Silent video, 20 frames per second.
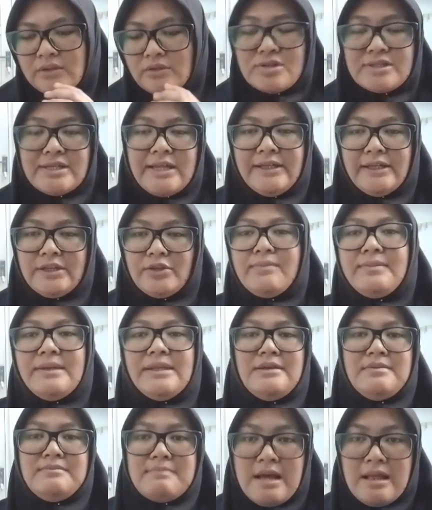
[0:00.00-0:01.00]
dosen itu
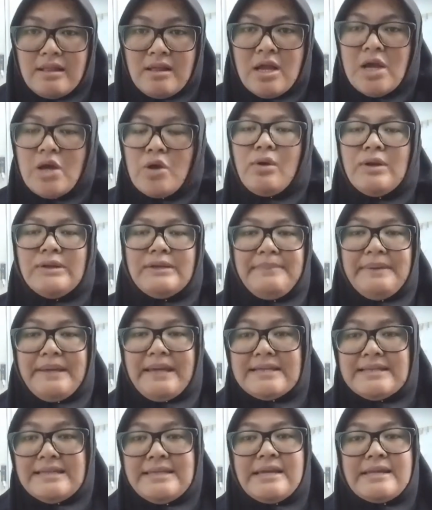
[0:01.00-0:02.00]
minimal
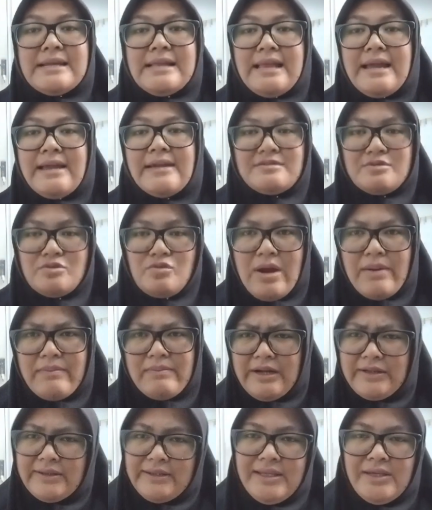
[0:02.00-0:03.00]
kualifikasinya adalah S2
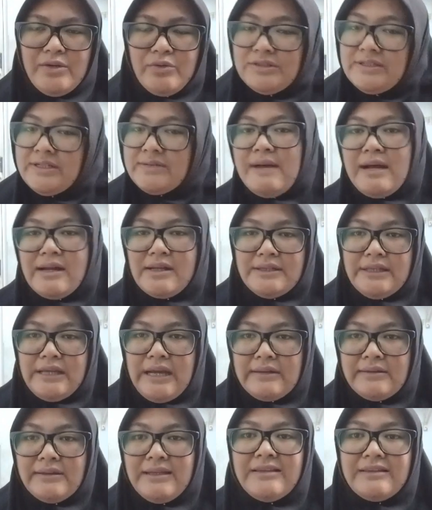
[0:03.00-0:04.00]
berarti urgent banget
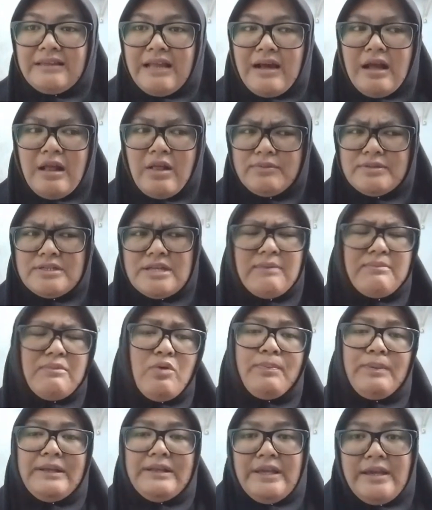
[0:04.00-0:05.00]
kan kita kalau misalkan
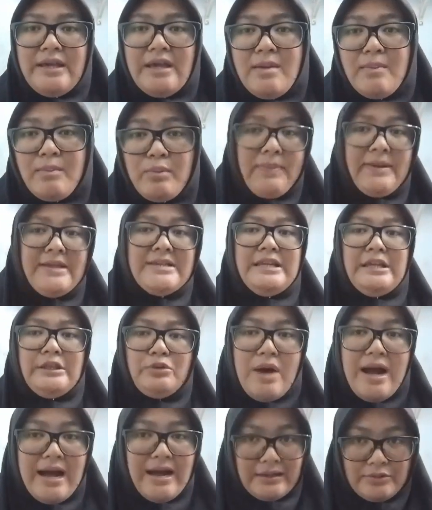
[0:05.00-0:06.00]
mau pilih profesi
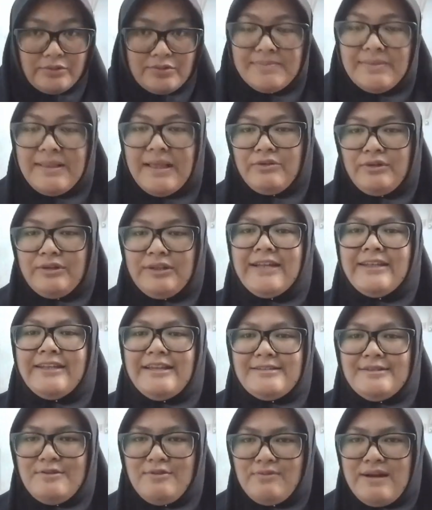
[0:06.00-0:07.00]
itu harus melanjutkan
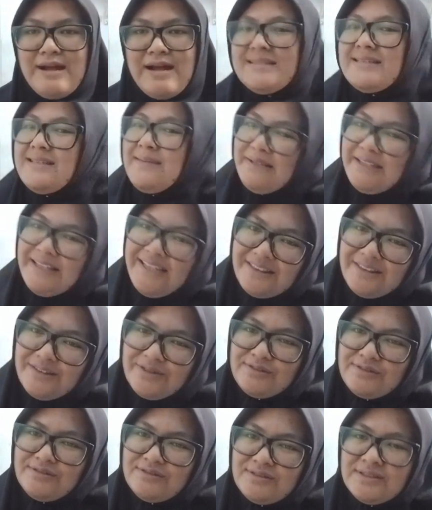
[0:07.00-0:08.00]
S2 seperti
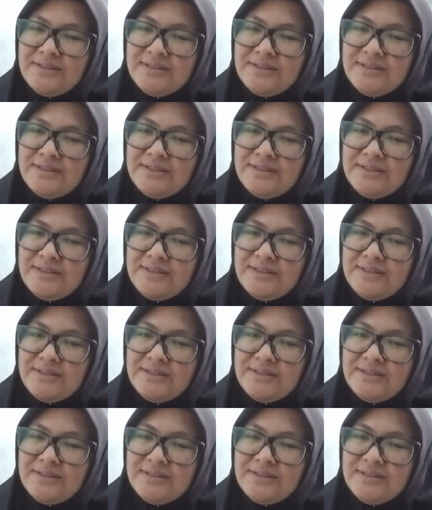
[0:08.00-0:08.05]
itu